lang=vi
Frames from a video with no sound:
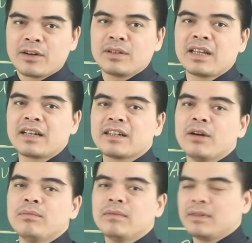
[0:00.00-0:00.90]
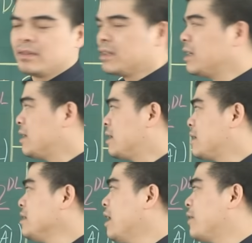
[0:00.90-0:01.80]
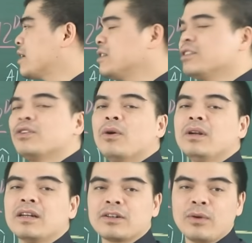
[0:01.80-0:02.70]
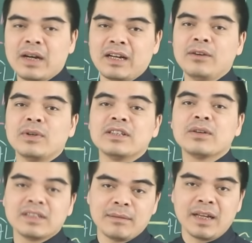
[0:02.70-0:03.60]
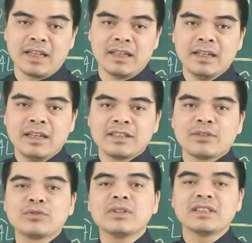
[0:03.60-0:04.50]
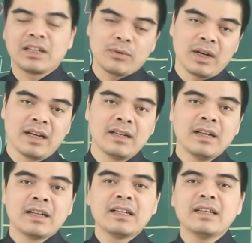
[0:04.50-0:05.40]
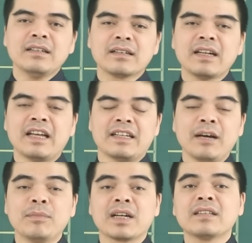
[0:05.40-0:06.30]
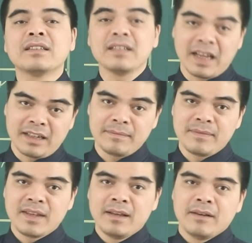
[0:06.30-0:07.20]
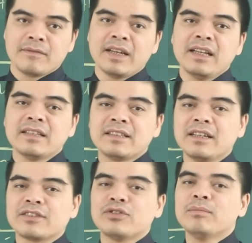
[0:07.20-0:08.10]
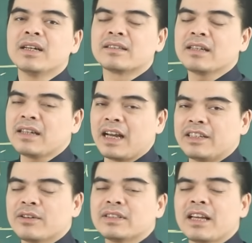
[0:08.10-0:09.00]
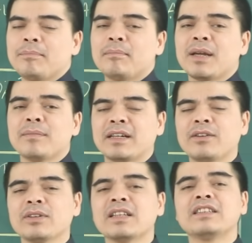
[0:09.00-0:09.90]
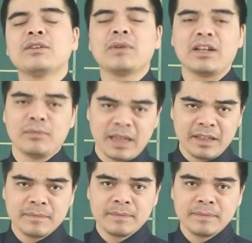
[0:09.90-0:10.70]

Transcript: Còn thành công thì nhờ vào cái sự nỗ lực cố gắng của những con giáp này trong suốt thời gian qua nên đã được đền đáp một cách xứng đáng. Vậy nên xin được chúc mừng tất cả những con giáp may mắn có tên trong ngày hôm nay.